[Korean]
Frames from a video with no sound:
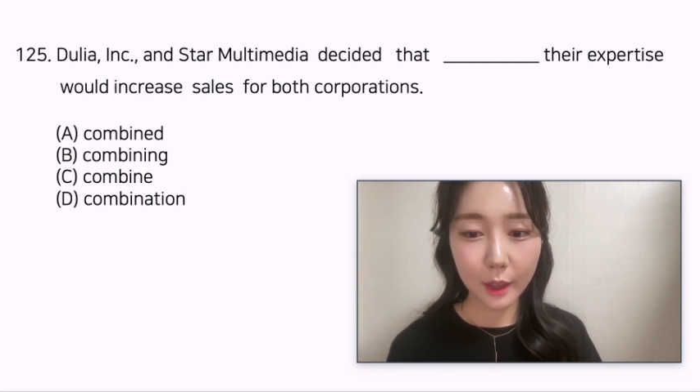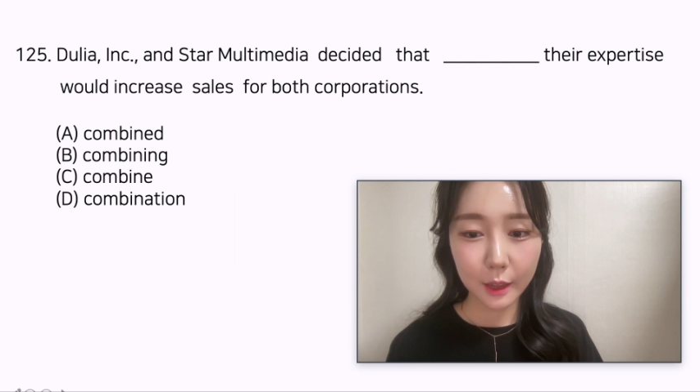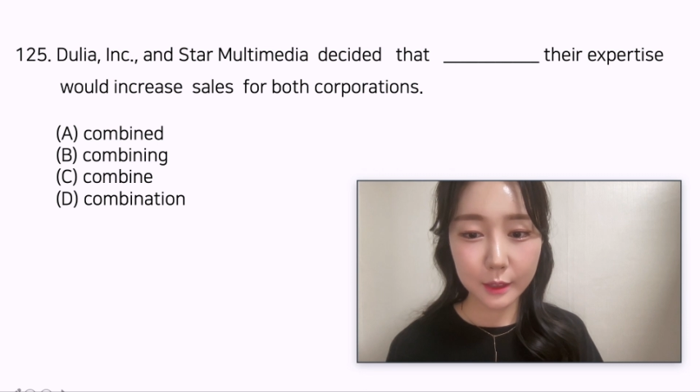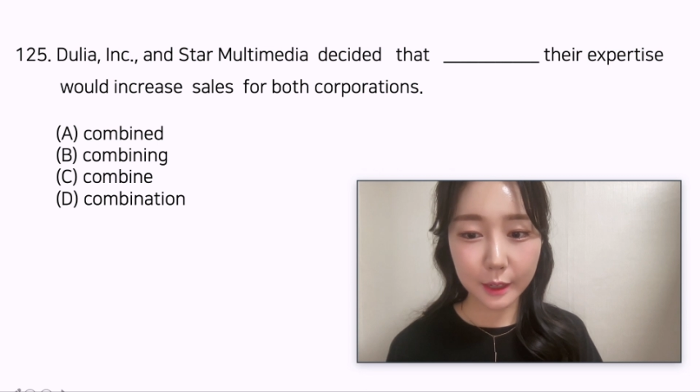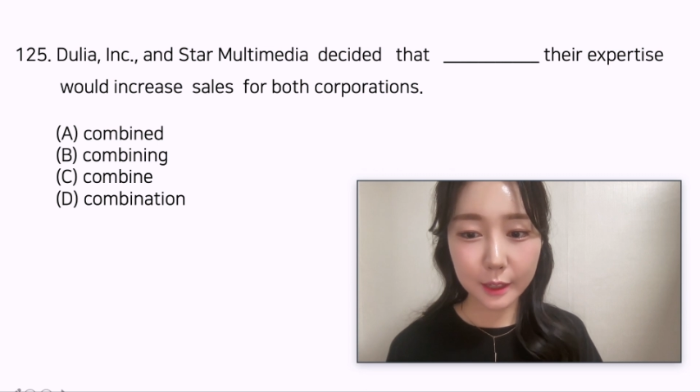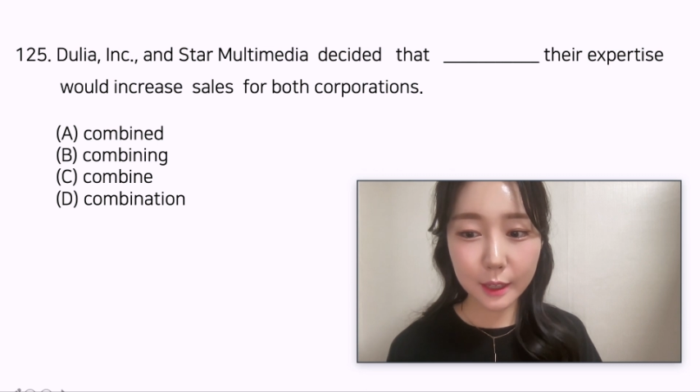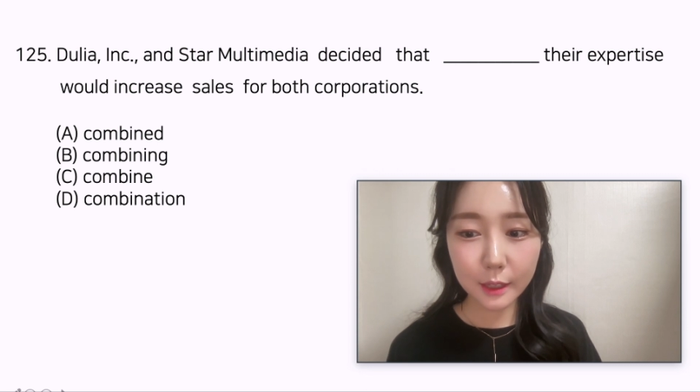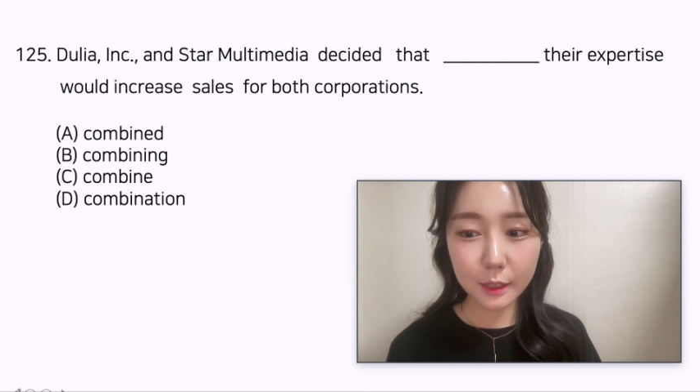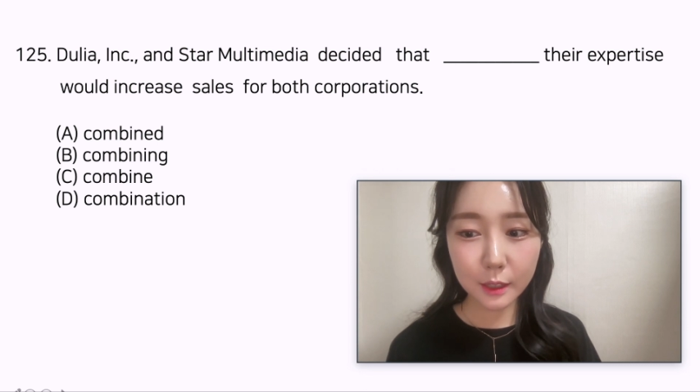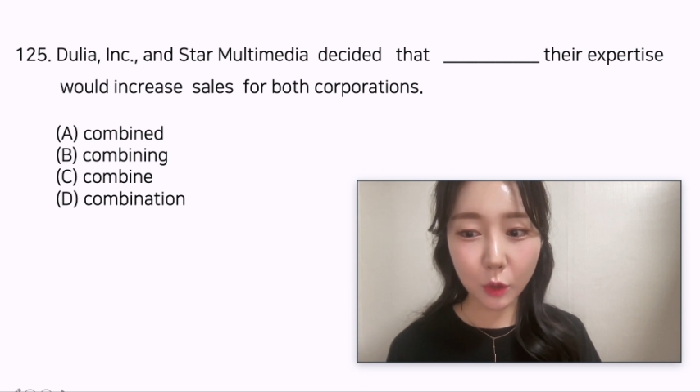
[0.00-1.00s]
자,
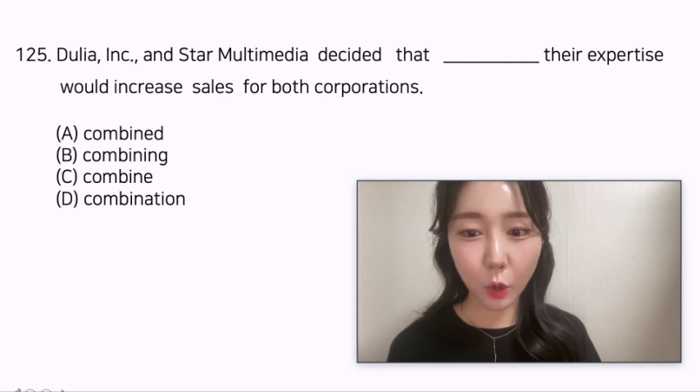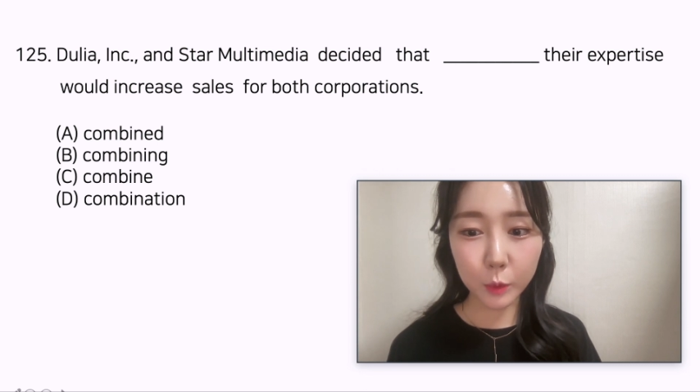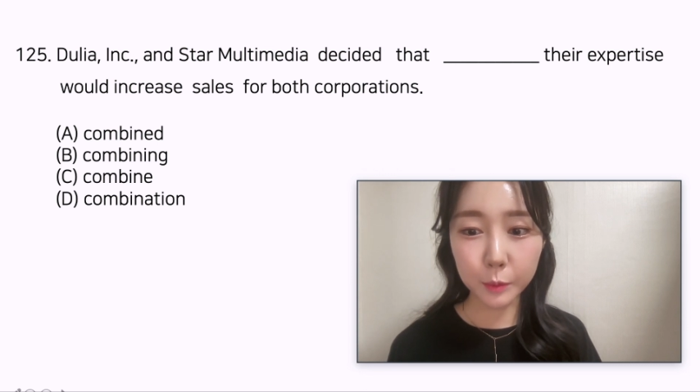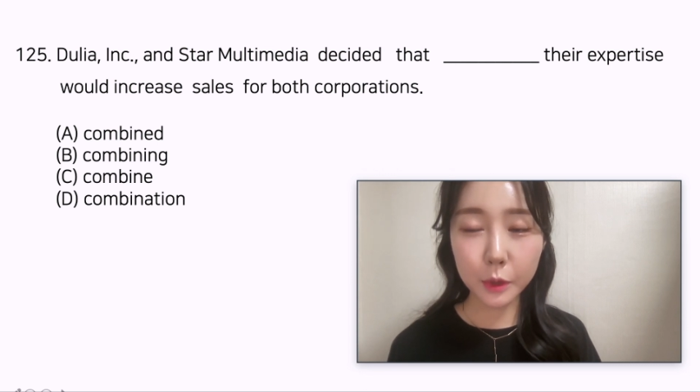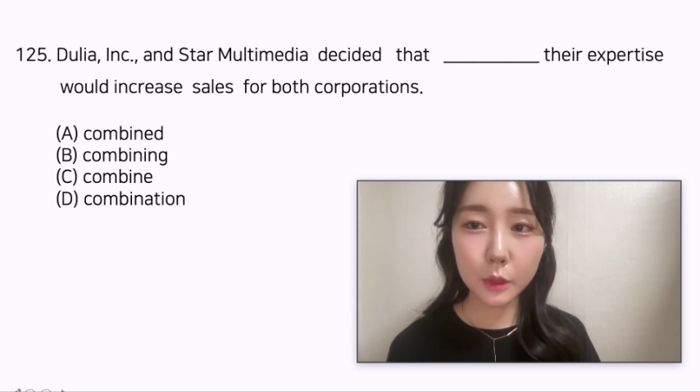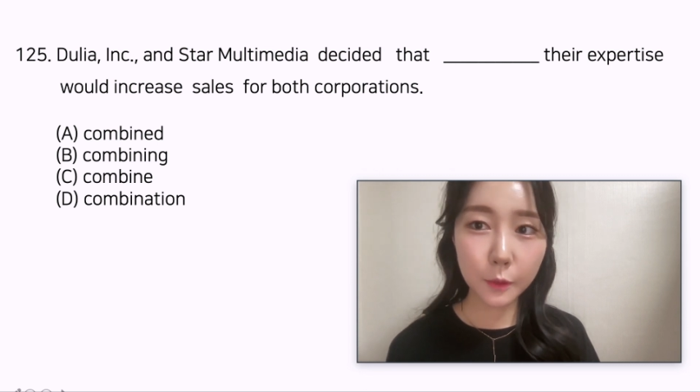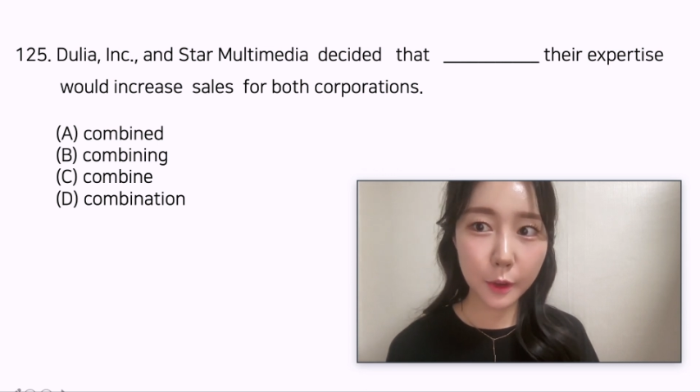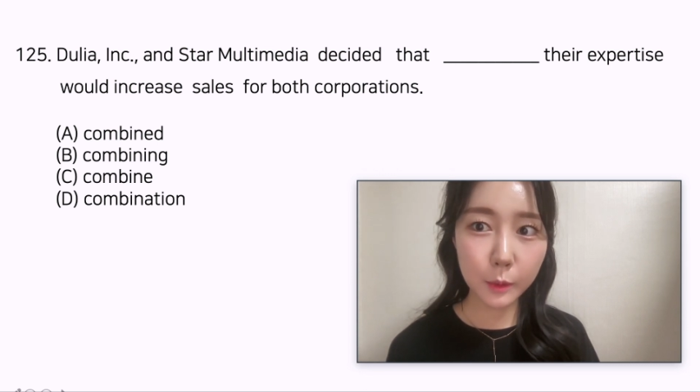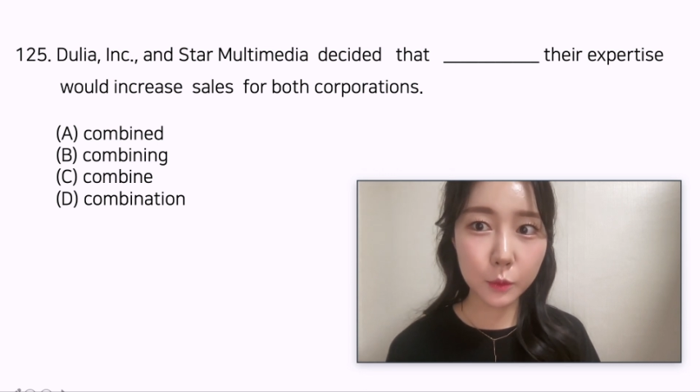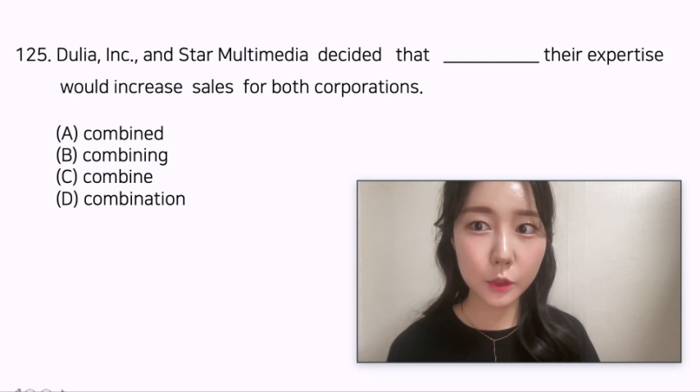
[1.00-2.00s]
일단은 여러분 파트
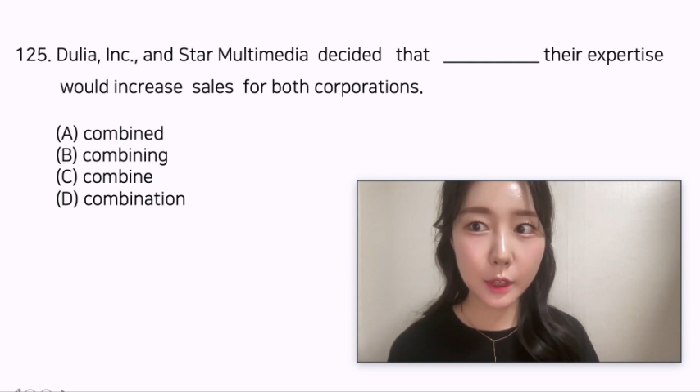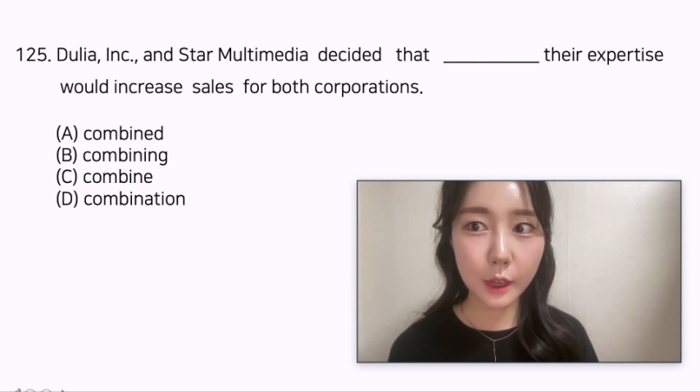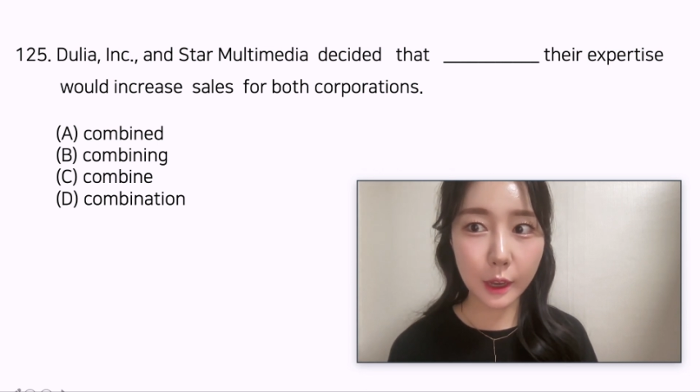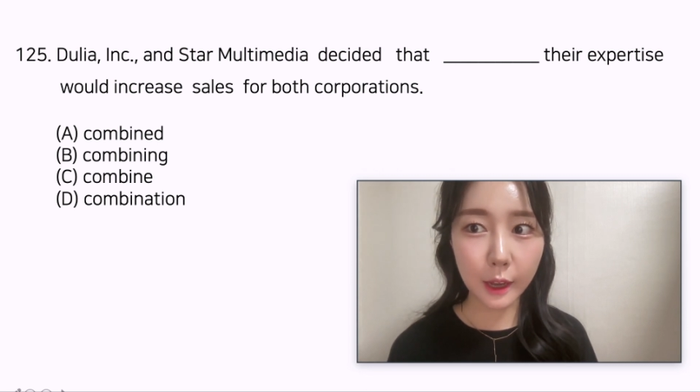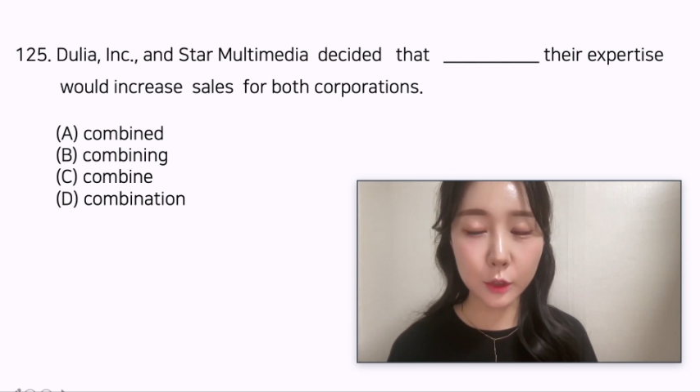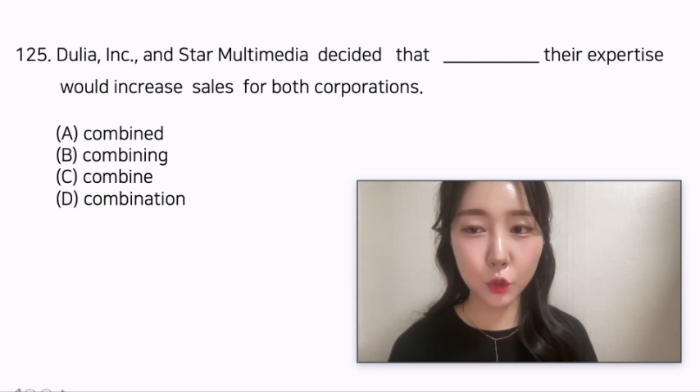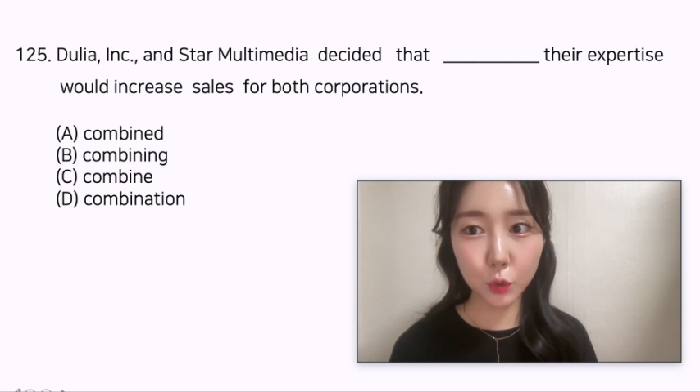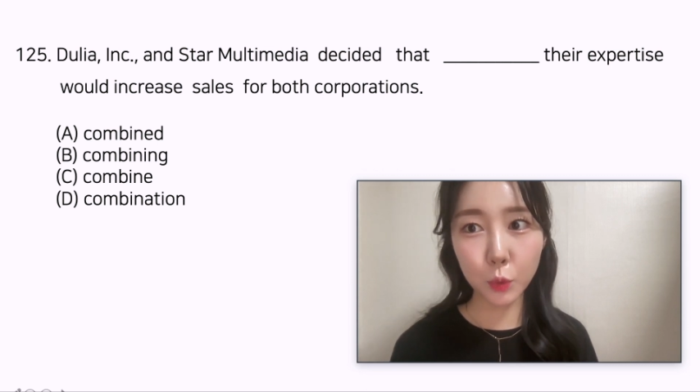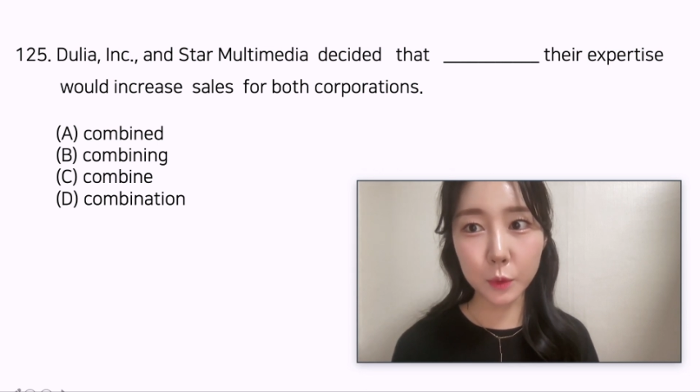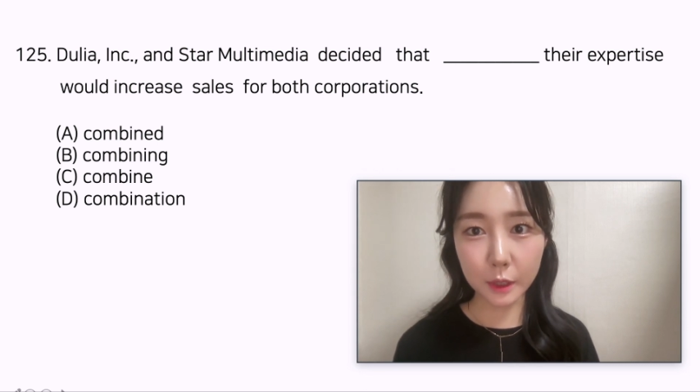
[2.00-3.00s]
5 문제니까 주어
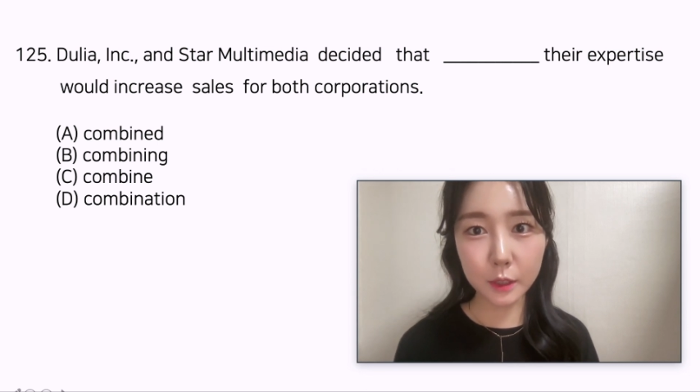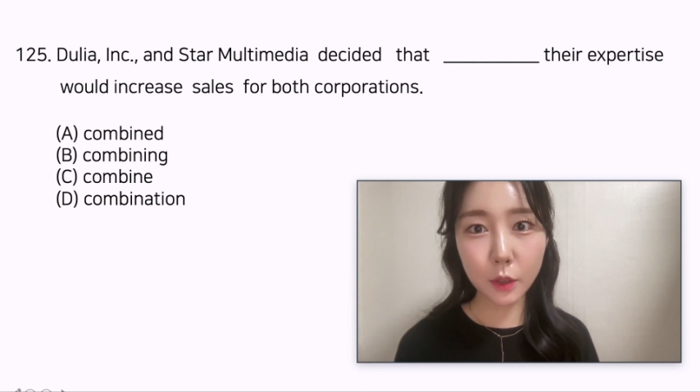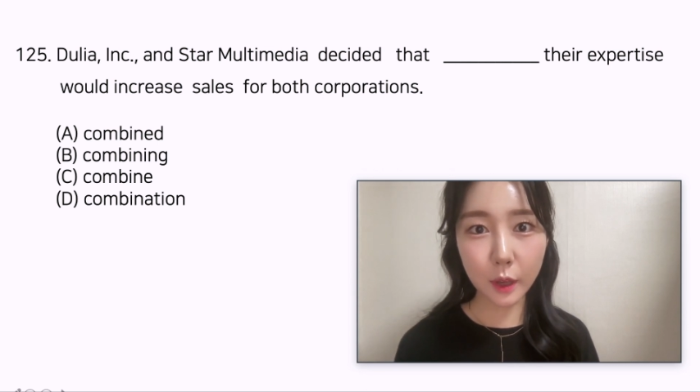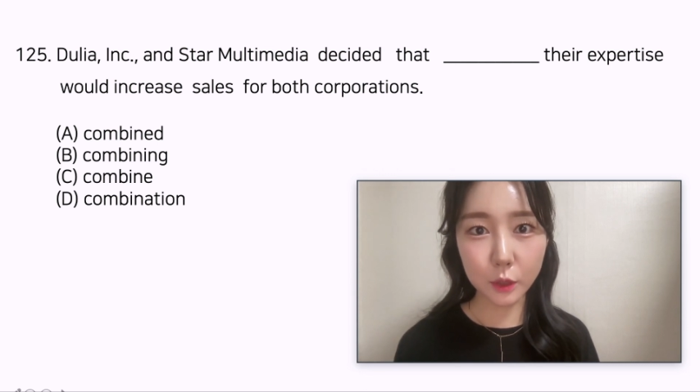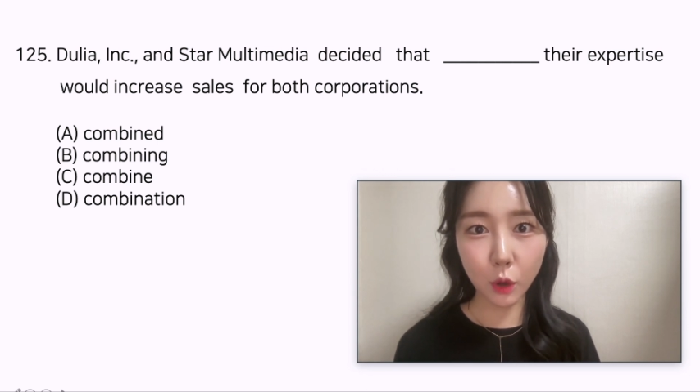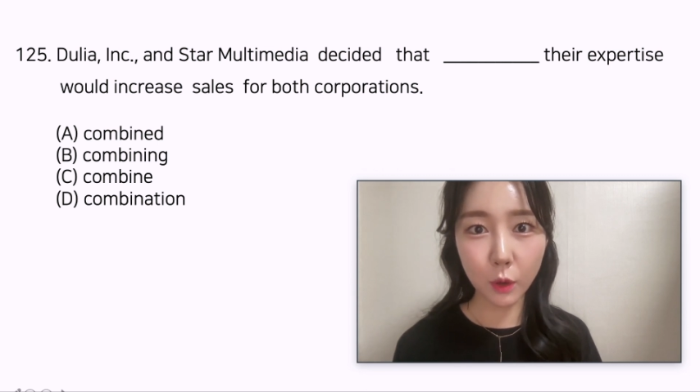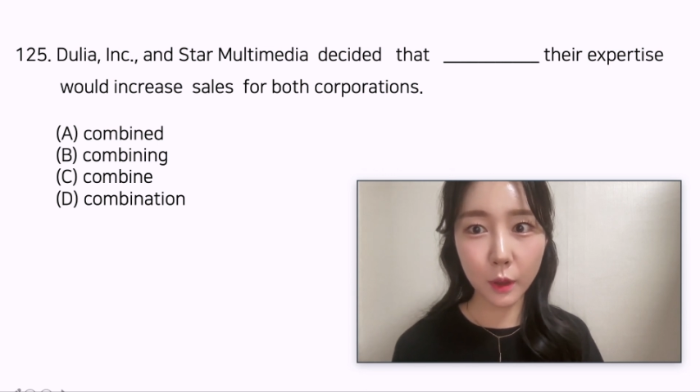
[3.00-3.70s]
동사 끊어야죠.